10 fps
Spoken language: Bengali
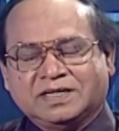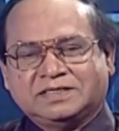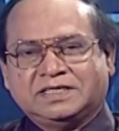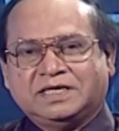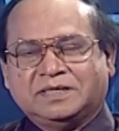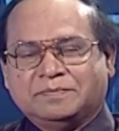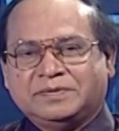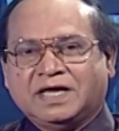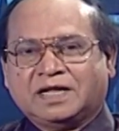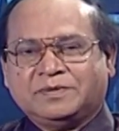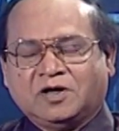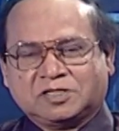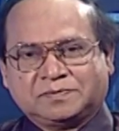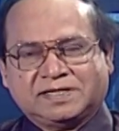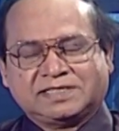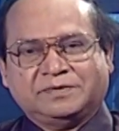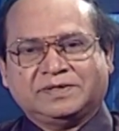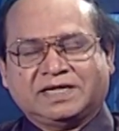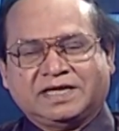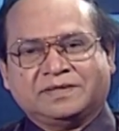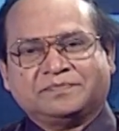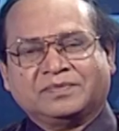যিনি বিআরবি হসপিটালস লিমিটেডের